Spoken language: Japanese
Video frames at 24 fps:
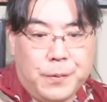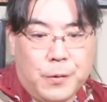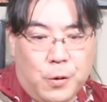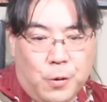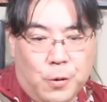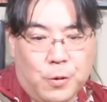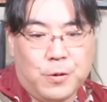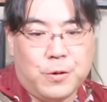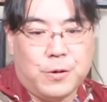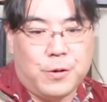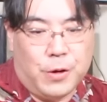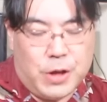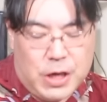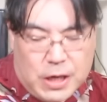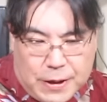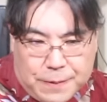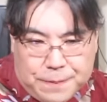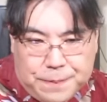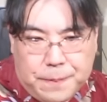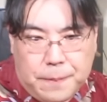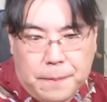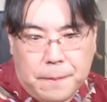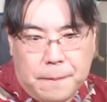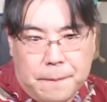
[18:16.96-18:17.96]
本当
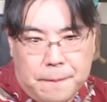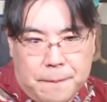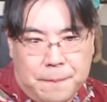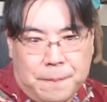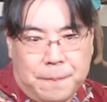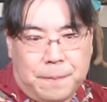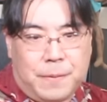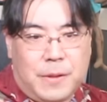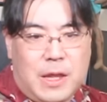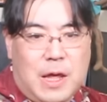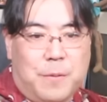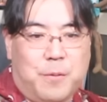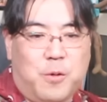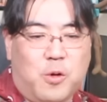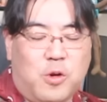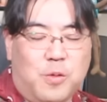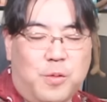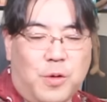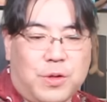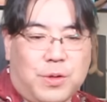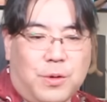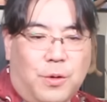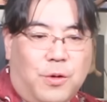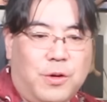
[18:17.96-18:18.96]
に。うん、で僕
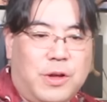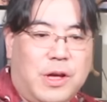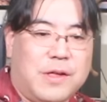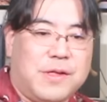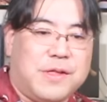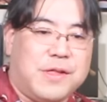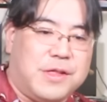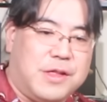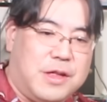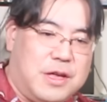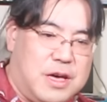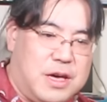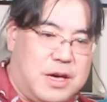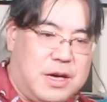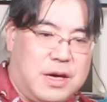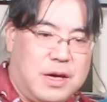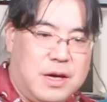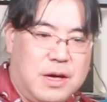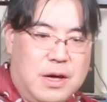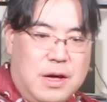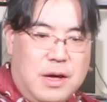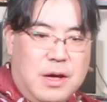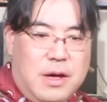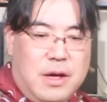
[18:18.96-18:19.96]
もそうです
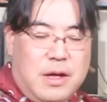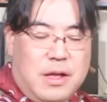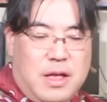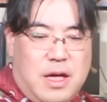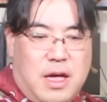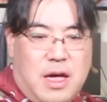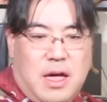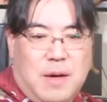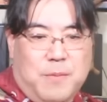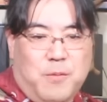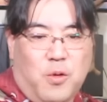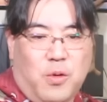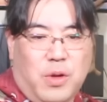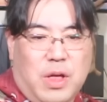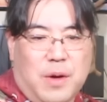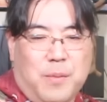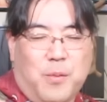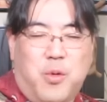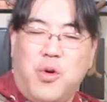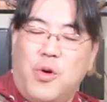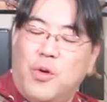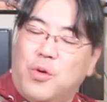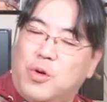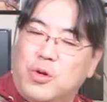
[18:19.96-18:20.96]
しね、もうね、
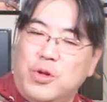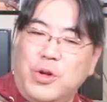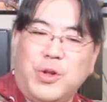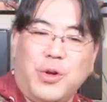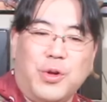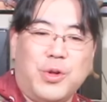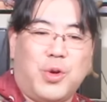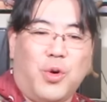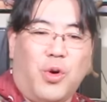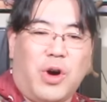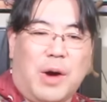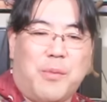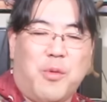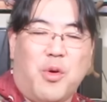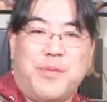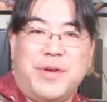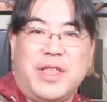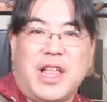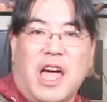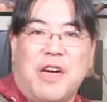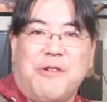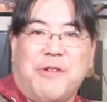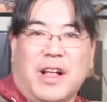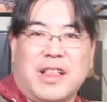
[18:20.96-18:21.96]
もうこの人の動画も
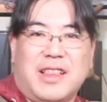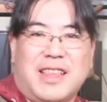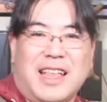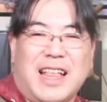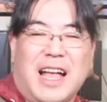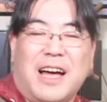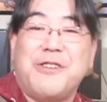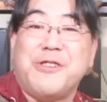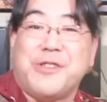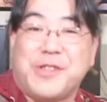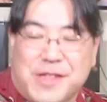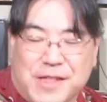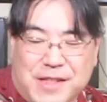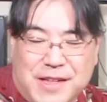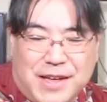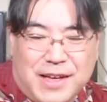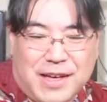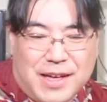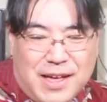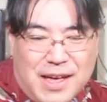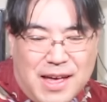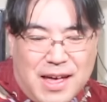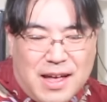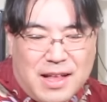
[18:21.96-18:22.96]
見ないわってなる
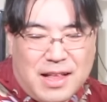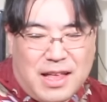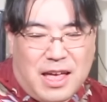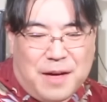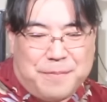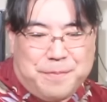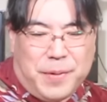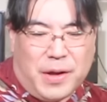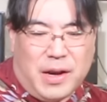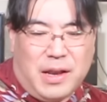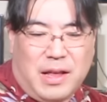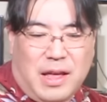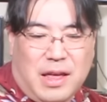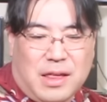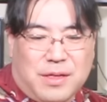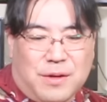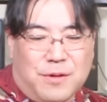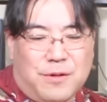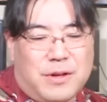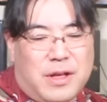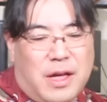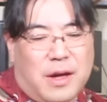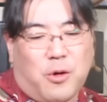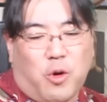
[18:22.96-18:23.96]
し、で、やっぱりね、
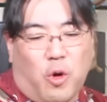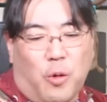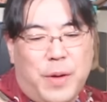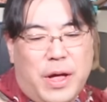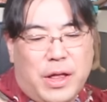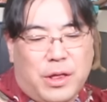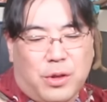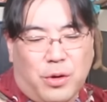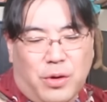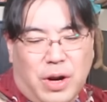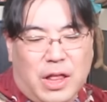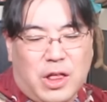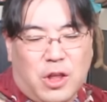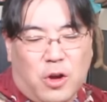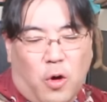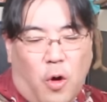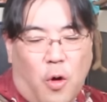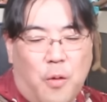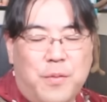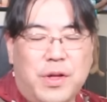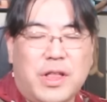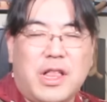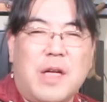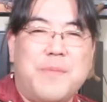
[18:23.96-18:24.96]
そのね、コメント欄とか
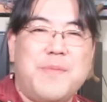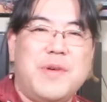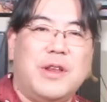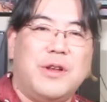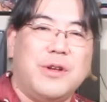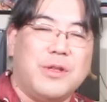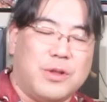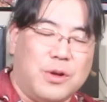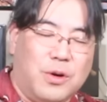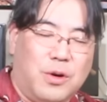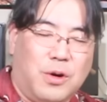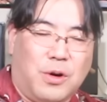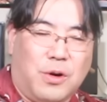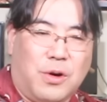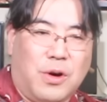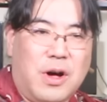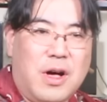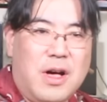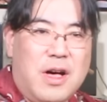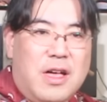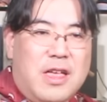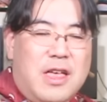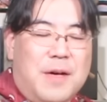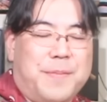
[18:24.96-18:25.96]
を見てみると、
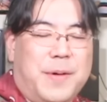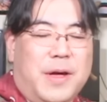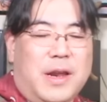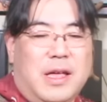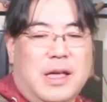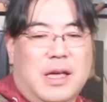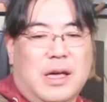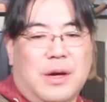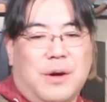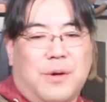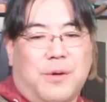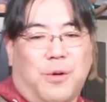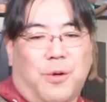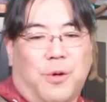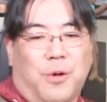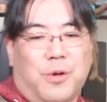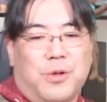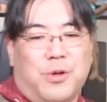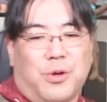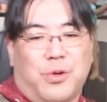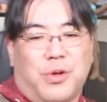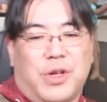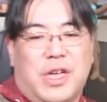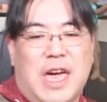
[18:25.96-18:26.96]
やっぱりこ
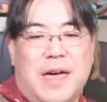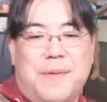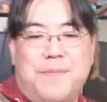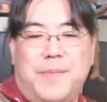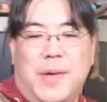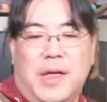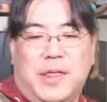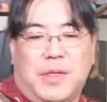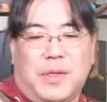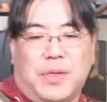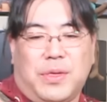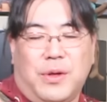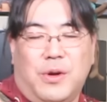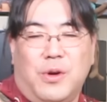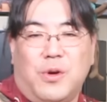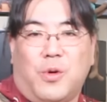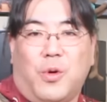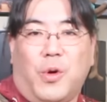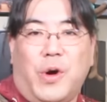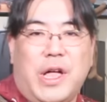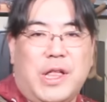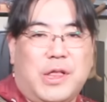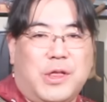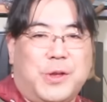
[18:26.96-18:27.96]
う、ちょっと幻滅する
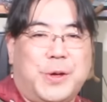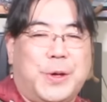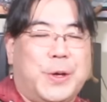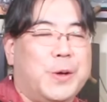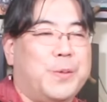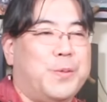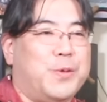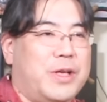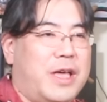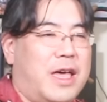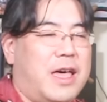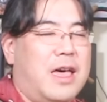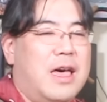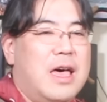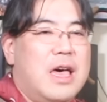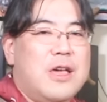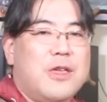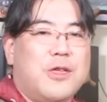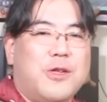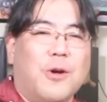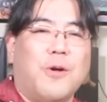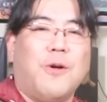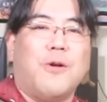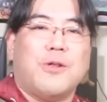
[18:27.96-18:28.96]
声っていうのもね、
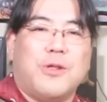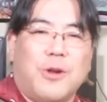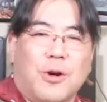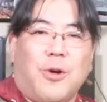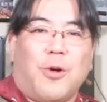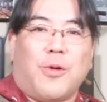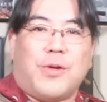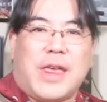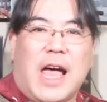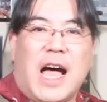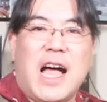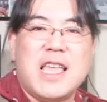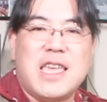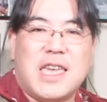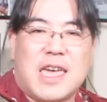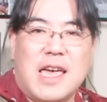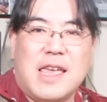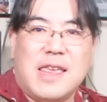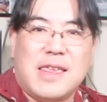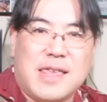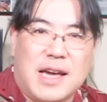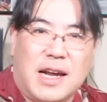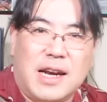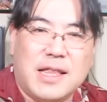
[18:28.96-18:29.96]
ちょこちょこ散
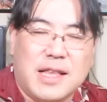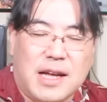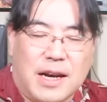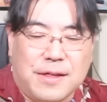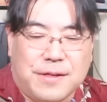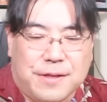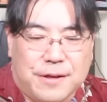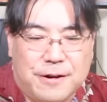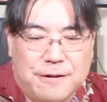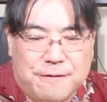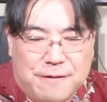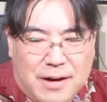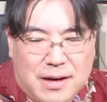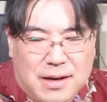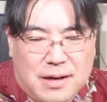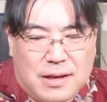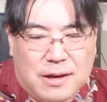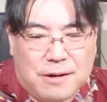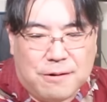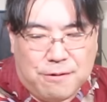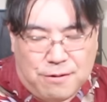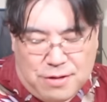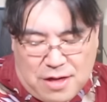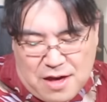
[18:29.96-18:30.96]
見されたりするわけ
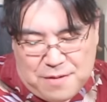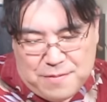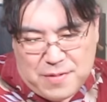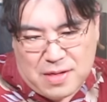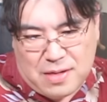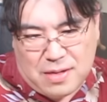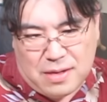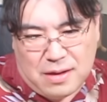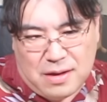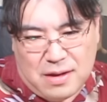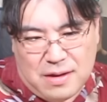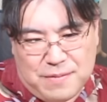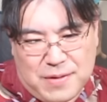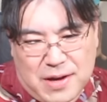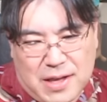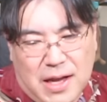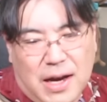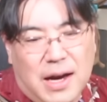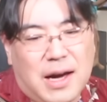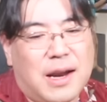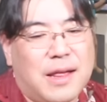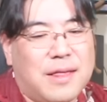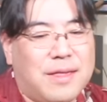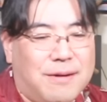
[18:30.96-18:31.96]
でございます。まあ
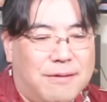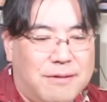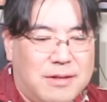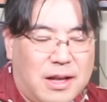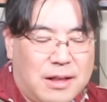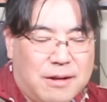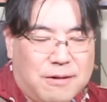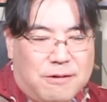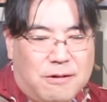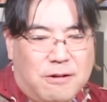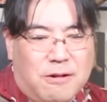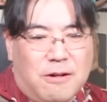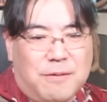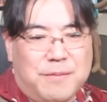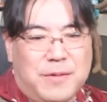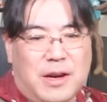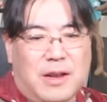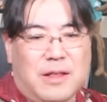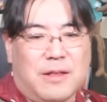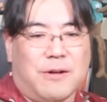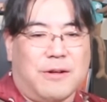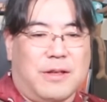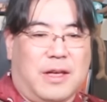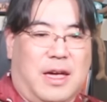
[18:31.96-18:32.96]
だからそういったところを
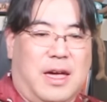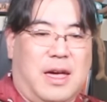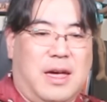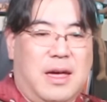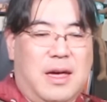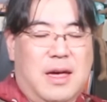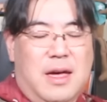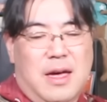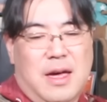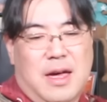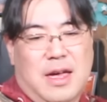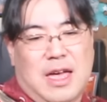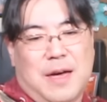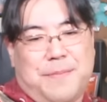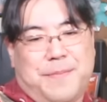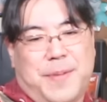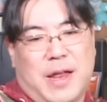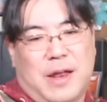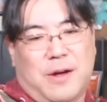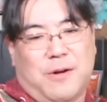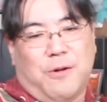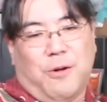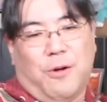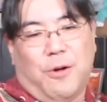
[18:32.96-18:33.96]
見るとね、やっ
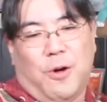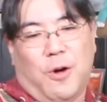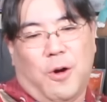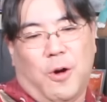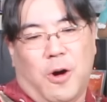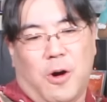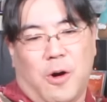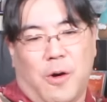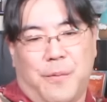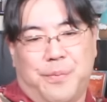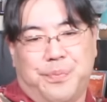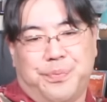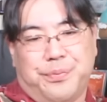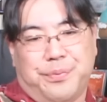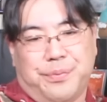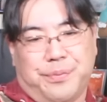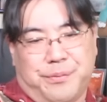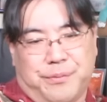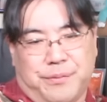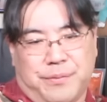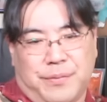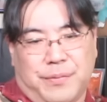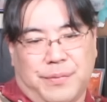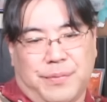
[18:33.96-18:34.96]
ぱりこう、
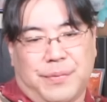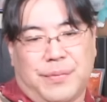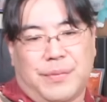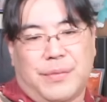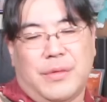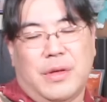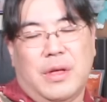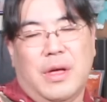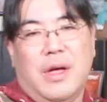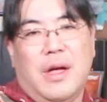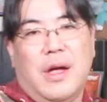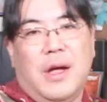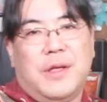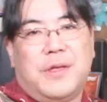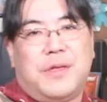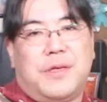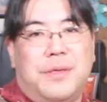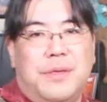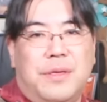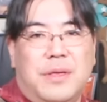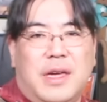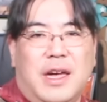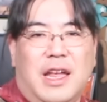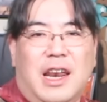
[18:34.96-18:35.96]
うん、
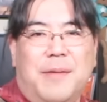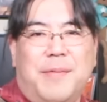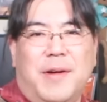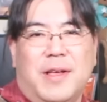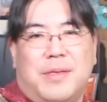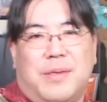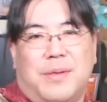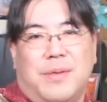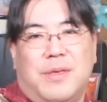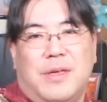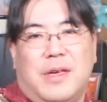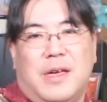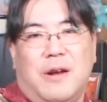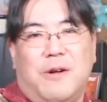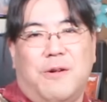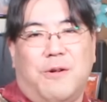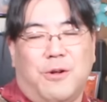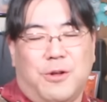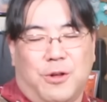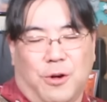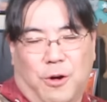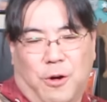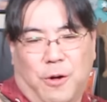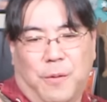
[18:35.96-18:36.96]
続ければ続ける
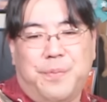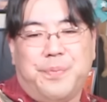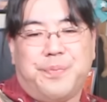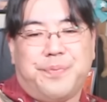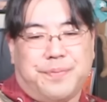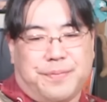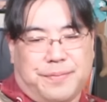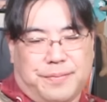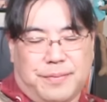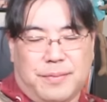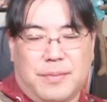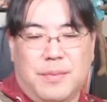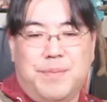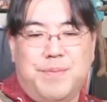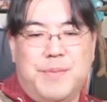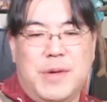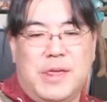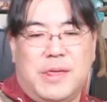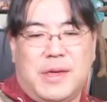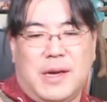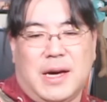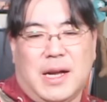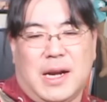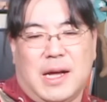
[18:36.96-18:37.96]
ほど、
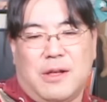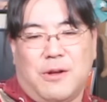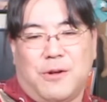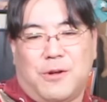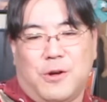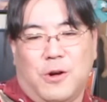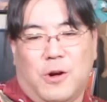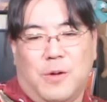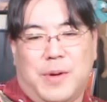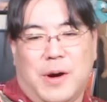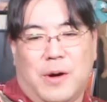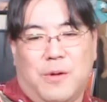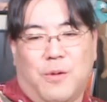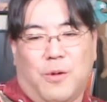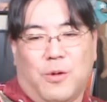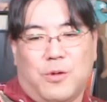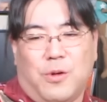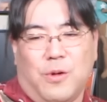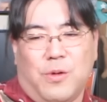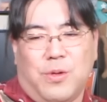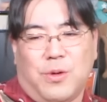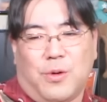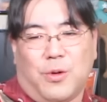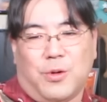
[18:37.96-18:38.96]
自らの評判を落
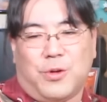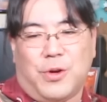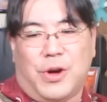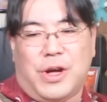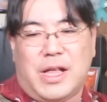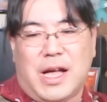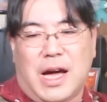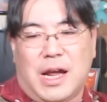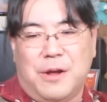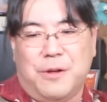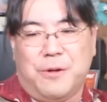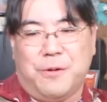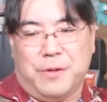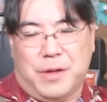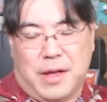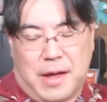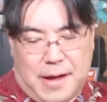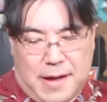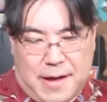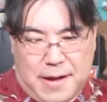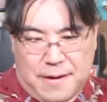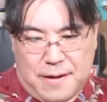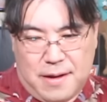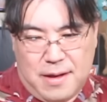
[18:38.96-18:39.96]
とすことになるの
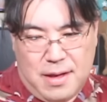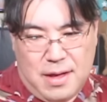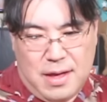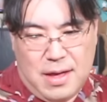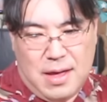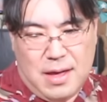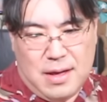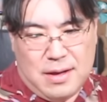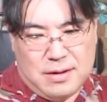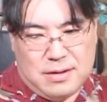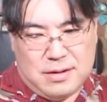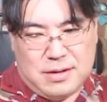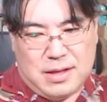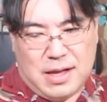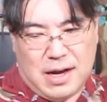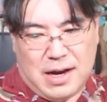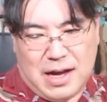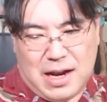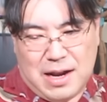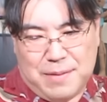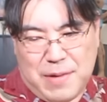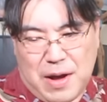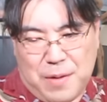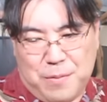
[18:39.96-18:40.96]
で、うん、だ
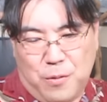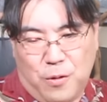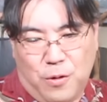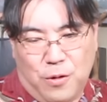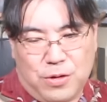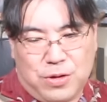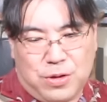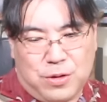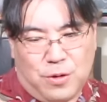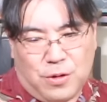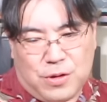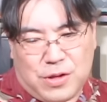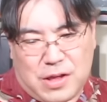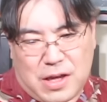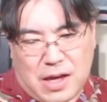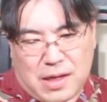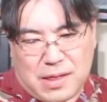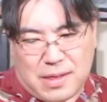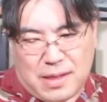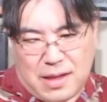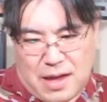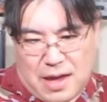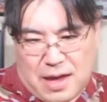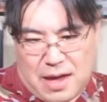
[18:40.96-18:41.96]
からまあもう少しで
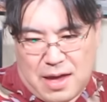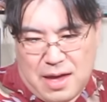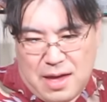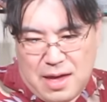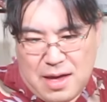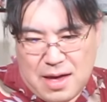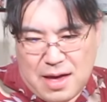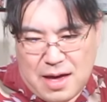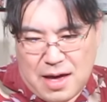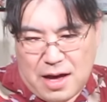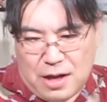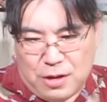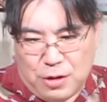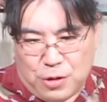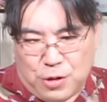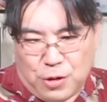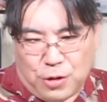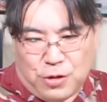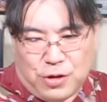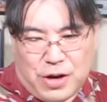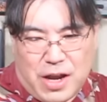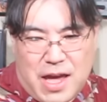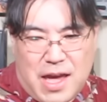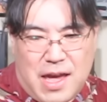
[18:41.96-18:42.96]
すね、あの、
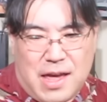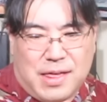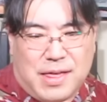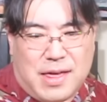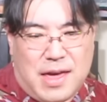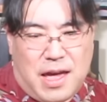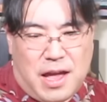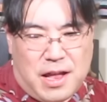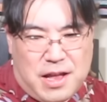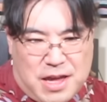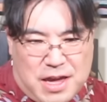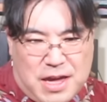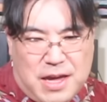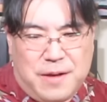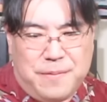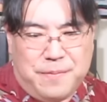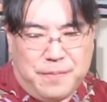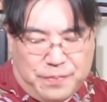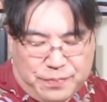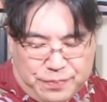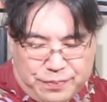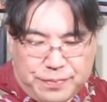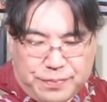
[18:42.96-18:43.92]
ちょっと冷静に、